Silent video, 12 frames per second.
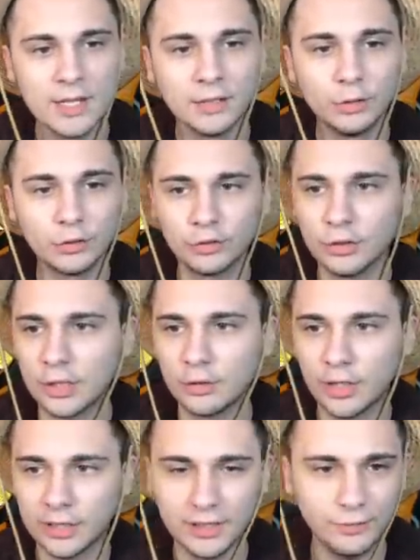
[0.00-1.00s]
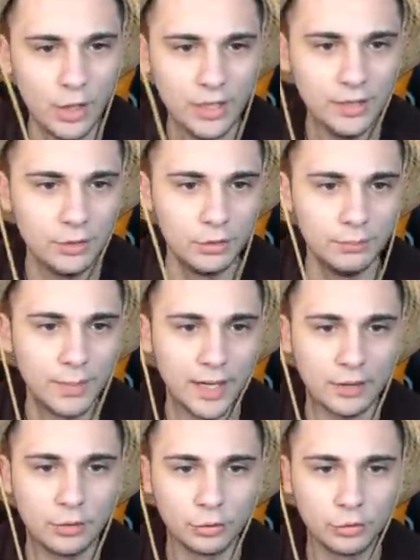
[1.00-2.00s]
dorso decorativo ali
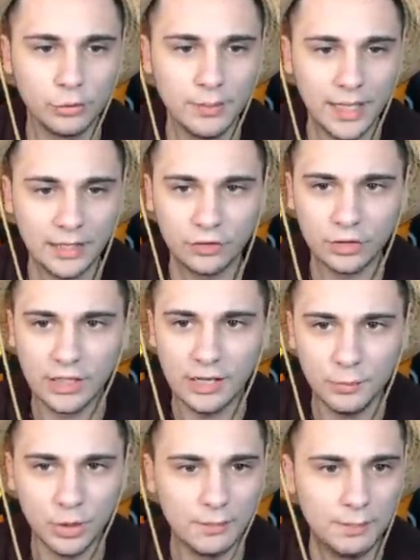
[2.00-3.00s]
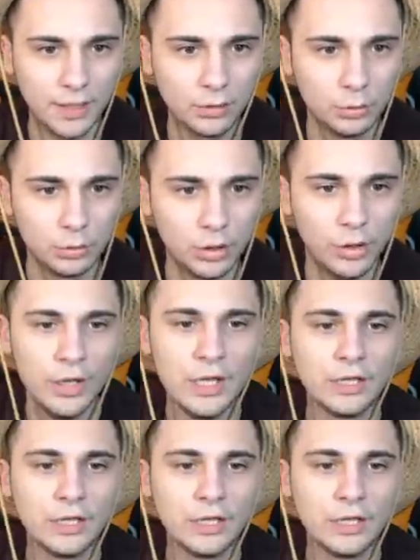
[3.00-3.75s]
ombra, costume Ranger dell'Amore Perduto,